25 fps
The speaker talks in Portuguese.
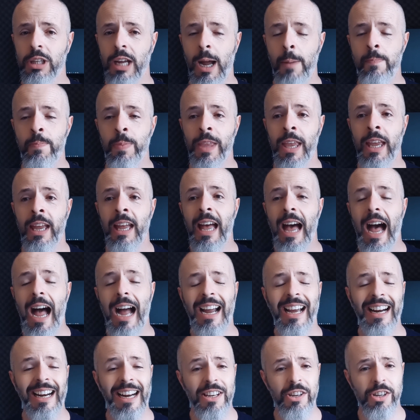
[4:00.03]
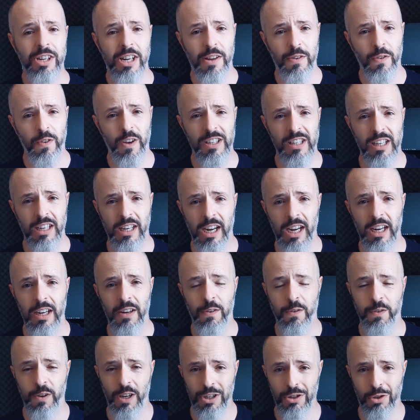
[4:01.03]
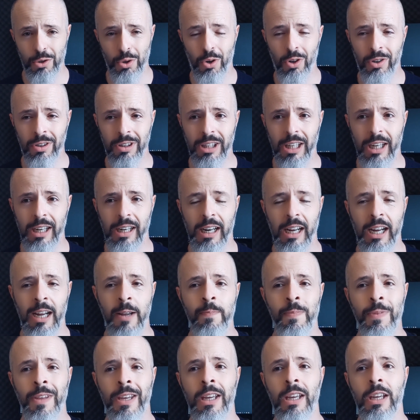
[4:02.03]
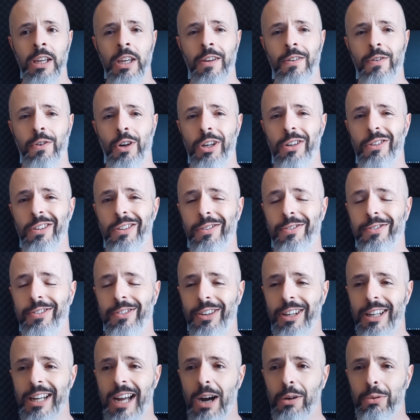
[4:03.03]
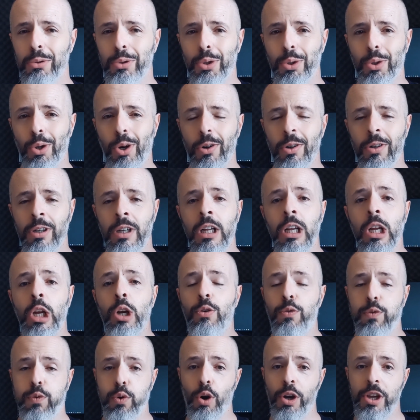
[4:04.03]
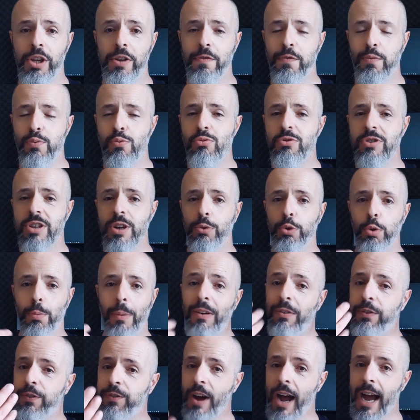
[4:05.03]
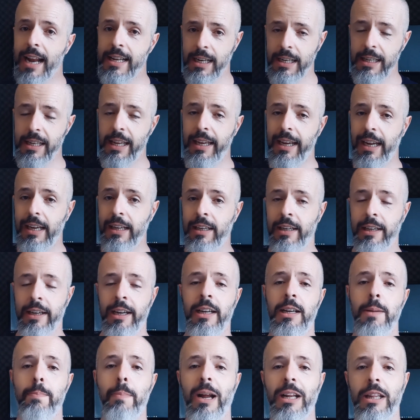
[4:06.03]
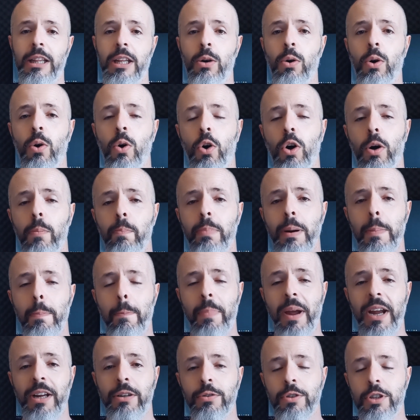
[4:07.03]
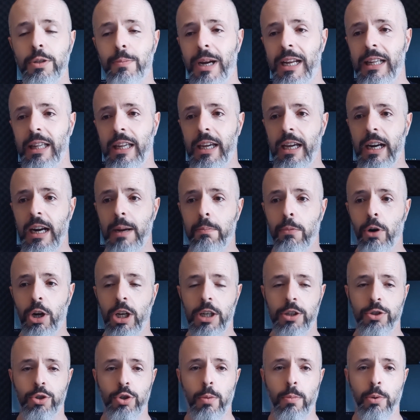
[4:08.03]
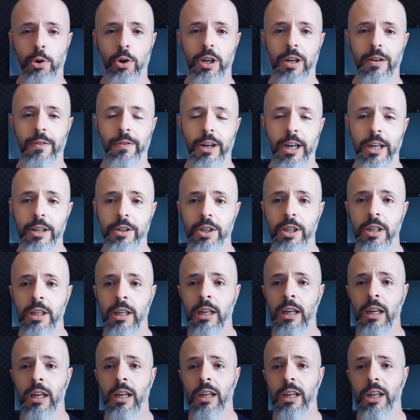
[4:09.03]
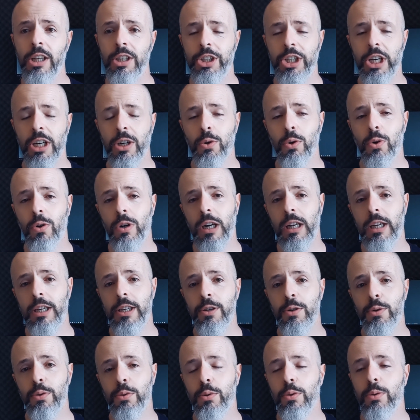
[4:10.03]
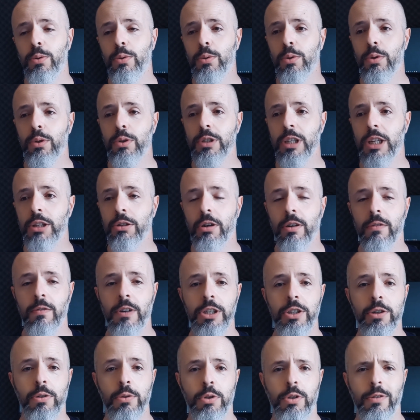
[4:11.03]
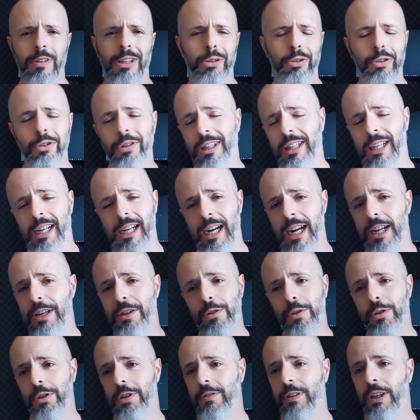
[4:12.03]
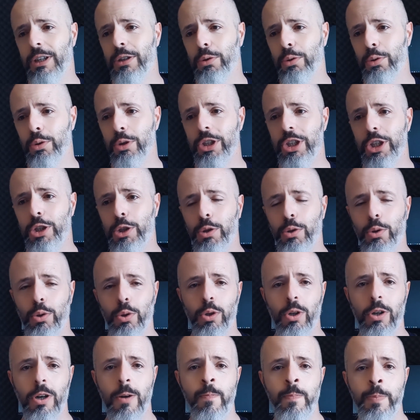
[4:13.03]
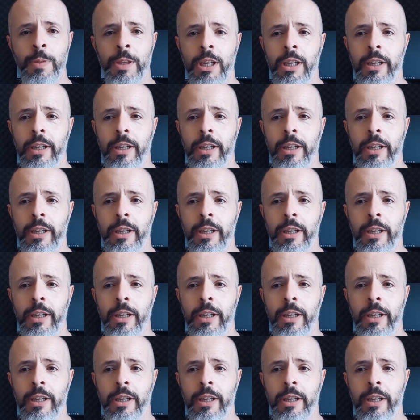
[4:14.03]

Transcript: tá? A grande defesa que ele fez ontem, né, que foi no final do jogo, foi em função de uma falha dele. Ele bateu roupa, peito de madeira, a bola sobrou na frente e chegou ali o, o centroavante do Juventude, o atacante do Juventude, e chutou